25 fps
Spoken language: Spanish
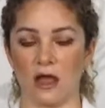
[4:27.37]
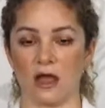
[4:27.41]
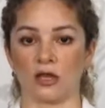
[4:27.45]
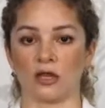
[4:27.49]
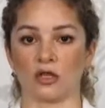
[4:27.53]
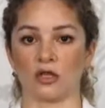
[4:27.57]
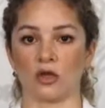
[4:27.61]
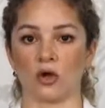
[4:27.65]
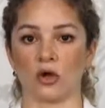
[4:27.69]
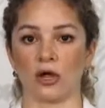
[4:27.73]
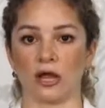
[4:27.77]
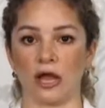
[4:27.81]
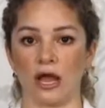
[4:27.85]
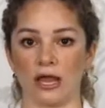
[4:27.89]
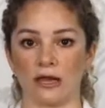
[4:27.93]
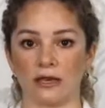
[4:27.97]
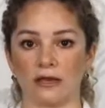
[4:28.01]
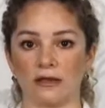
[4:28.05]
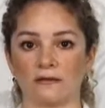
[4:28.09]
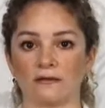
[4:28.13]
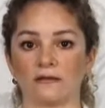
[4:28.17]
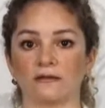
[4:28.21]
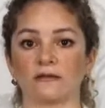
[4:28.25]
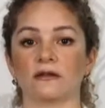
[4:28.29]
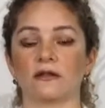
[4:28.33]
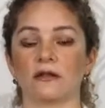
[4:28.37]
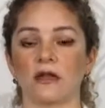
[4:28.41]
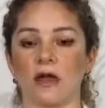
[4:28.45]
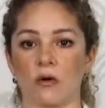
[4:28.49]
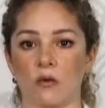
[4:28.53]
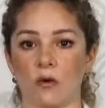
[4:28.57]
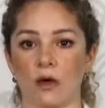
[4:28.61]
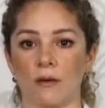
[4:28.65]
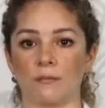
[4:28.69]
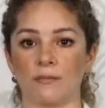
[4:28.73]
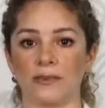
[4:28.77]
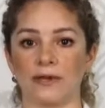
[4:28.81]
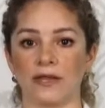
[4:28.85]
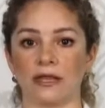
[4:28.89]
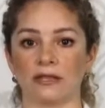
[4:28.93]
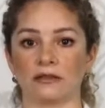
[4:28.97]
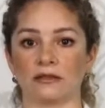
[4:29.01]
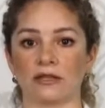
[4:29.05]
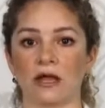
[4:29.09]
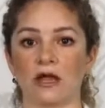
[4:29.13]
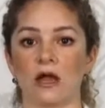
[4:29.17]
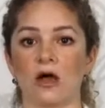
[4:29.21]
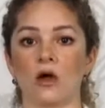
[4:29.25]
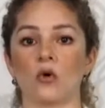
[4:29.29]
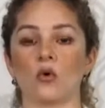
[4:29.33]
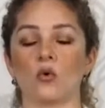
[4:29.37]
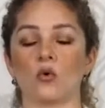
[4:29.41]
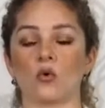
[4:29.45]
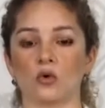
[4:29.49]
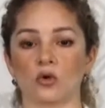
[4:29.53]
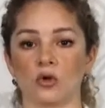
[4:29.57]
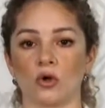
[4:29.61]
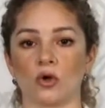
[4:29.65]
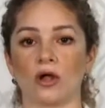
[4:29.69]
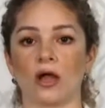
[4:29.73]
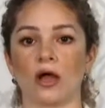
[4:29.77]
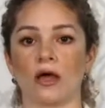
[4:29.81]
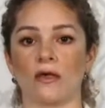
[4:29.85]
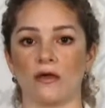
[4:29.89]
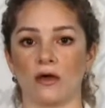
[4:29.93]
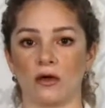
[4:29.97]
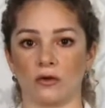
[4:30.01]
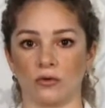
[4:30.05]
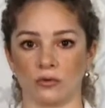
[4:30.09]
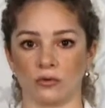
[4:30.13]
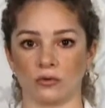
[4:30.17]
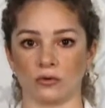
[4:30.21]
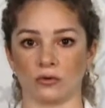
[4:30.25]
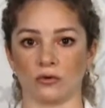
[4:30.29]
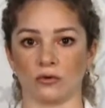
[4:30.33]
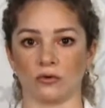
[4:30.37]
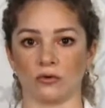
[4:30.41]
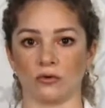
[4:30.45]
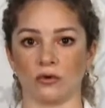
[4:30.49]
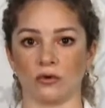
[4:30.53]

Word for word: Nogales y Agua Prieta, uno cada uno.